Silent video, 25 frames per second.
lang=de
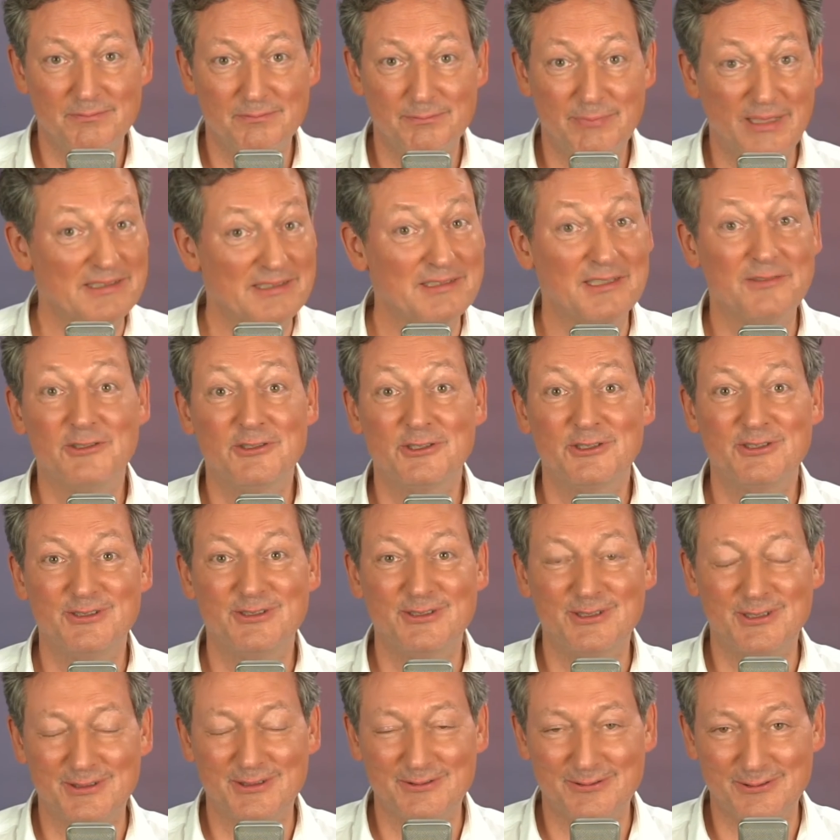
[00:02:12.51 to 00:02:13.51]
Besser wird's
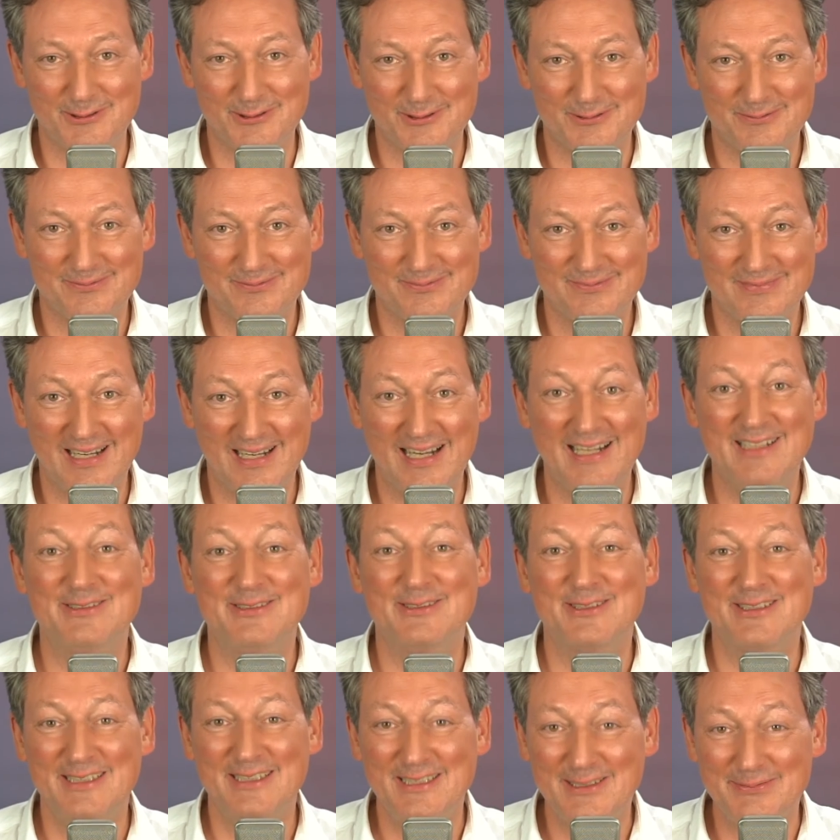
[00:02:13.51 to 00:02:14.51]
nirgendwo.
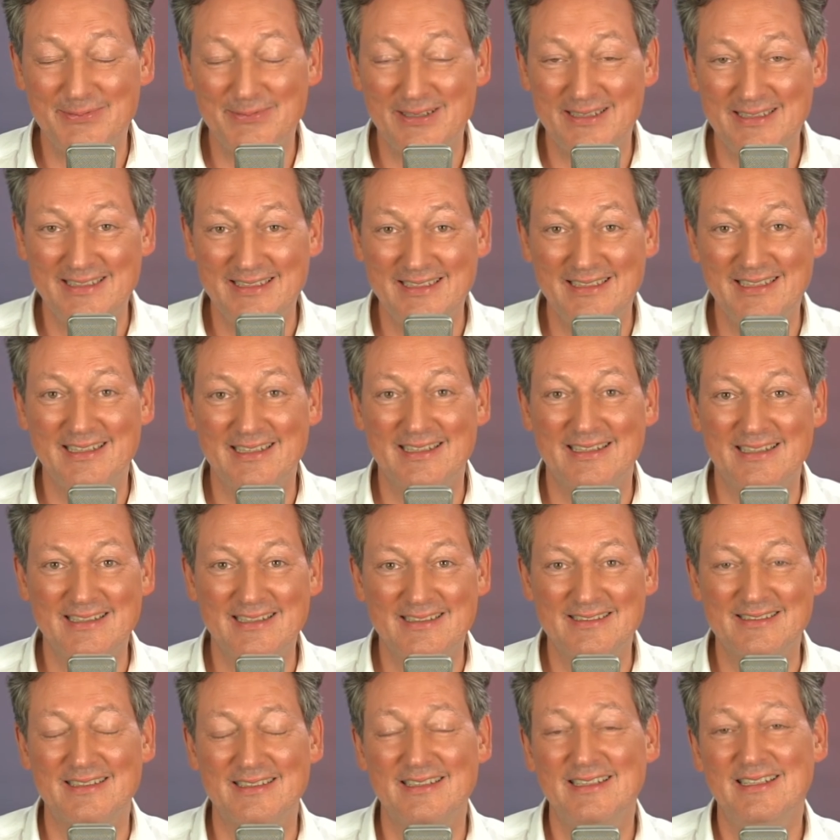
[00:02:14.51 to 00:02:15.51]
Also genießt Berlin,
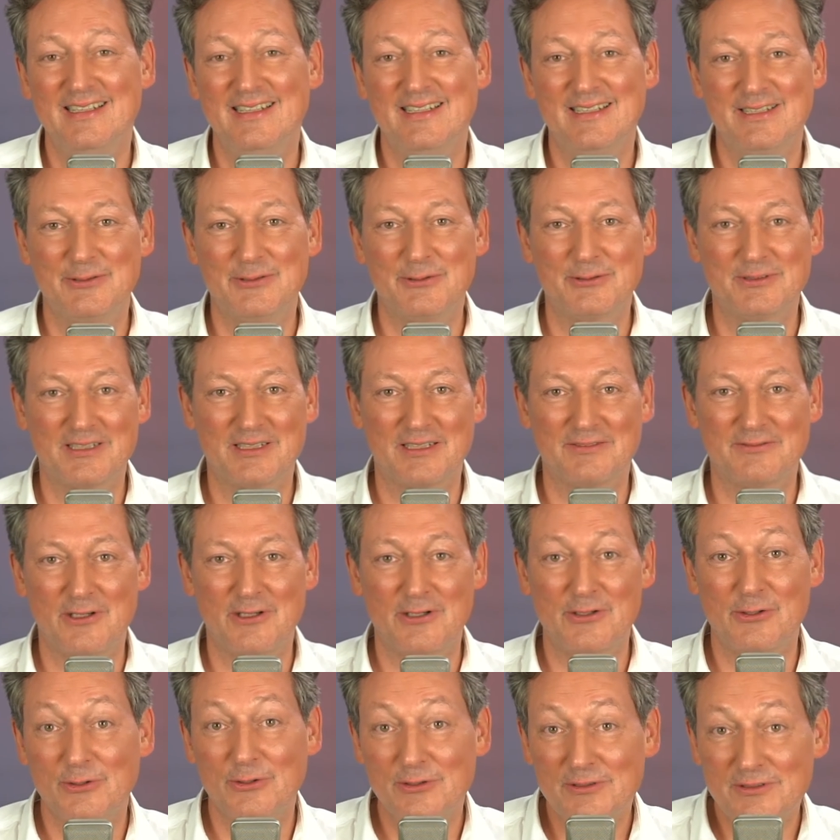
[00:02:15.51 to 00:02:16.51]
genießt die
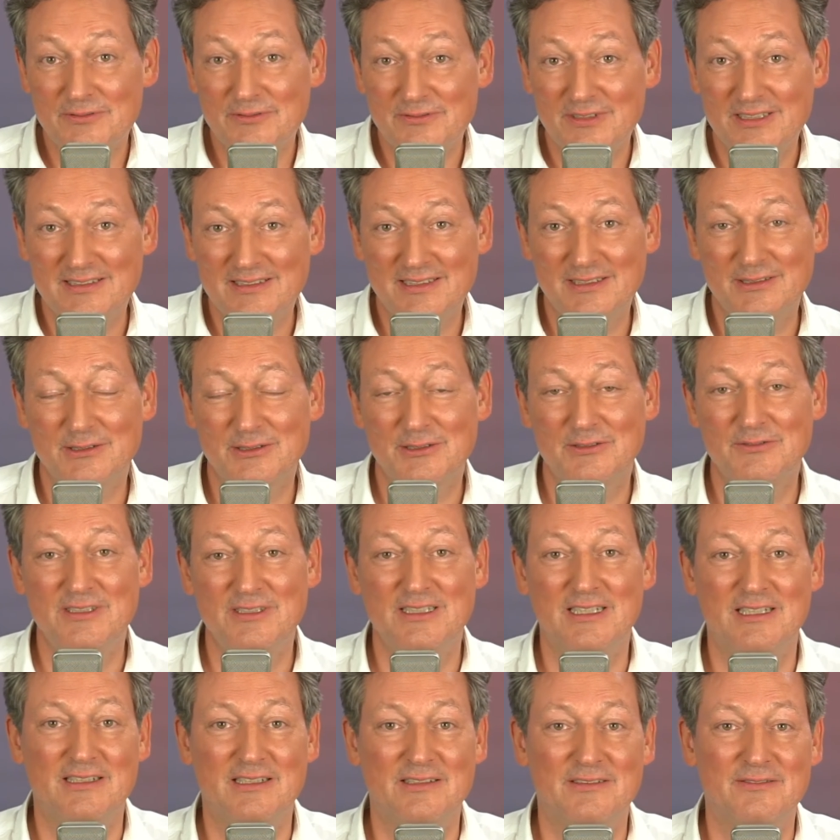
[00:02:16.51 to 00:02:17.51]
Ozeanwoche und wir sehen uns
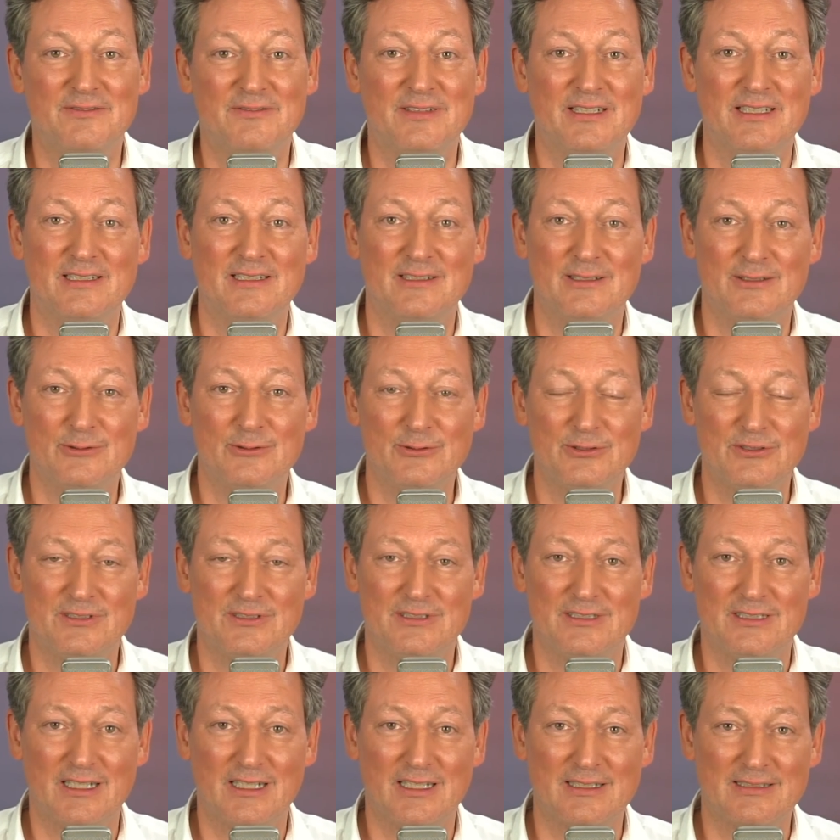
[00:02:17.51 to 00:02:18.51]
wieder, wer
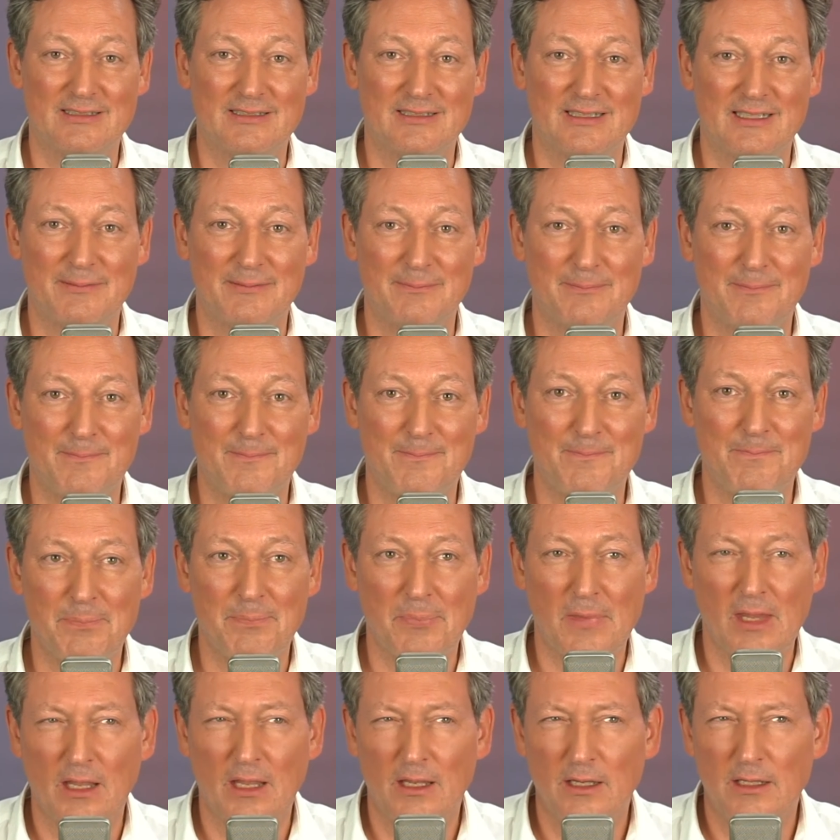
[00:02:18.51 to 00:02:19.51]
Lust hat, am
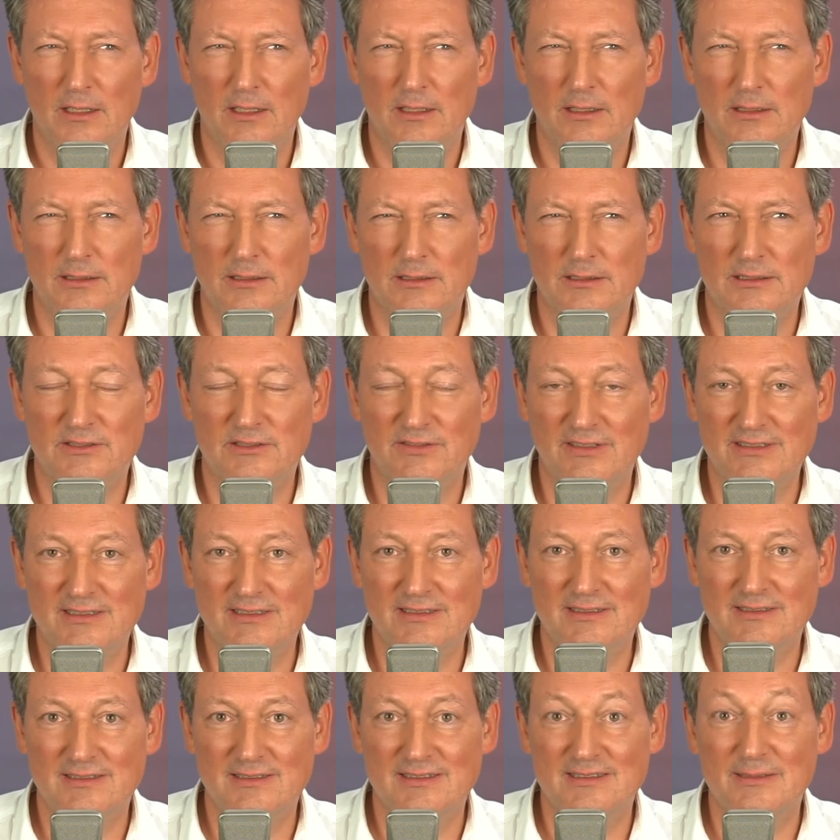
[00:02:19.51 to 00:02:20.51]
äh,
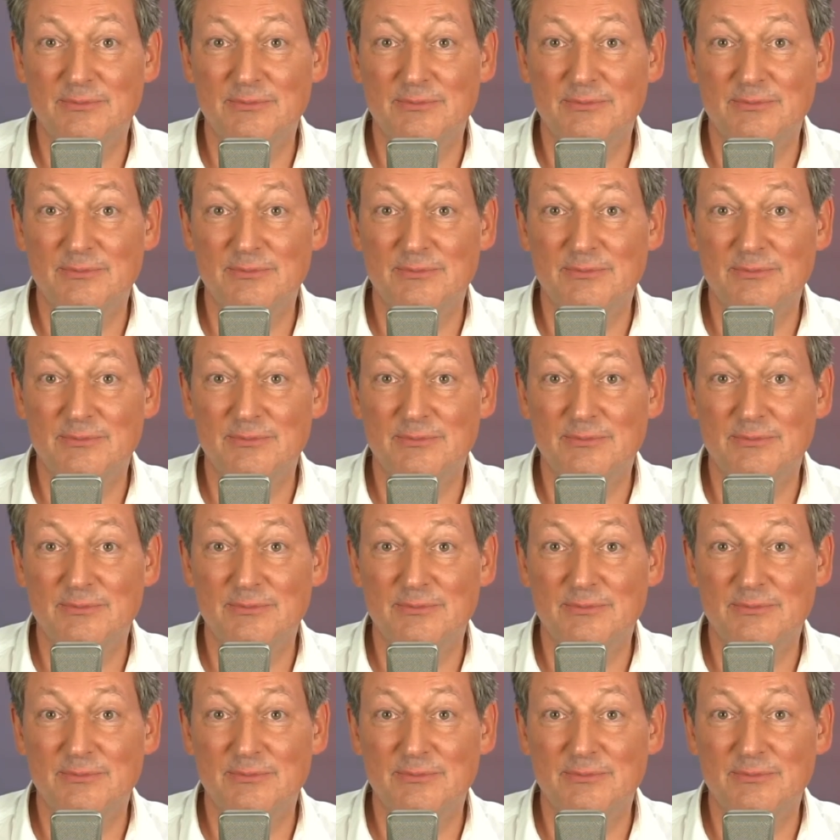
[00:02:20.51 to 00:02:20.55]
20.